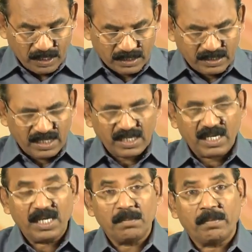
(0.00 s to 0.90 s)

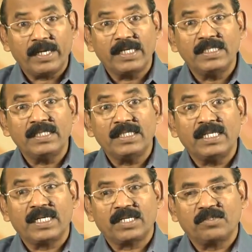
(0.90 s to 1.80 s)
கர்த்தருக்கே பயந்து
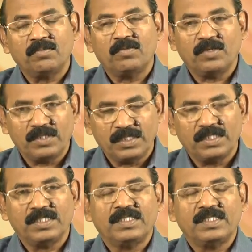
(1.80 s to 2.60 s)
நடக்கும் பொழுது